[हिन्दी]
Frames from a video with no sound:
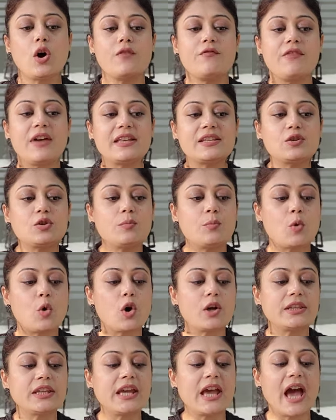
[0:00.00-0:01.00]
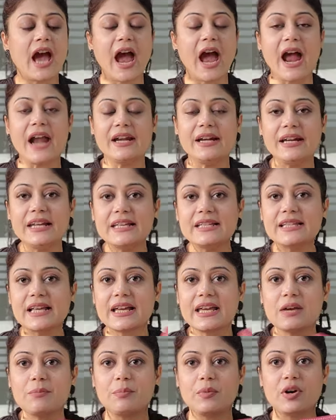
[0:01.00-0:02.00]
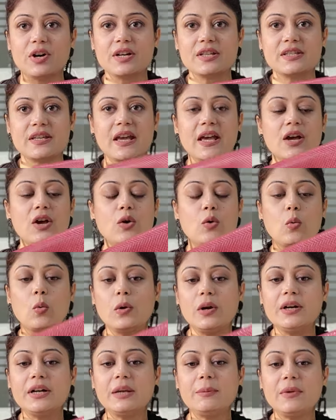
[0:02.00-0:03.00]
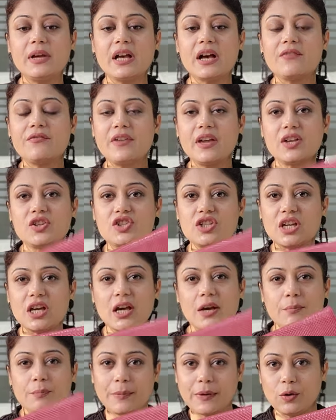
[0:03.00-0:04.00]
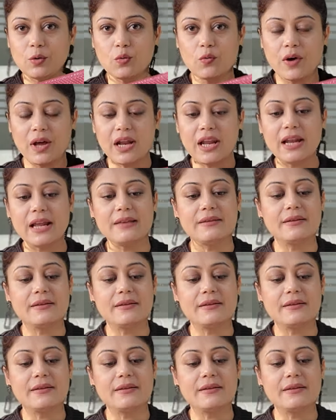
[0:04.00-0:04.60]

और वैसे तो बहुत ही हैंडी सा ये पर्स है क्वालिटी भी काफ़ी अच्छी है पी वाला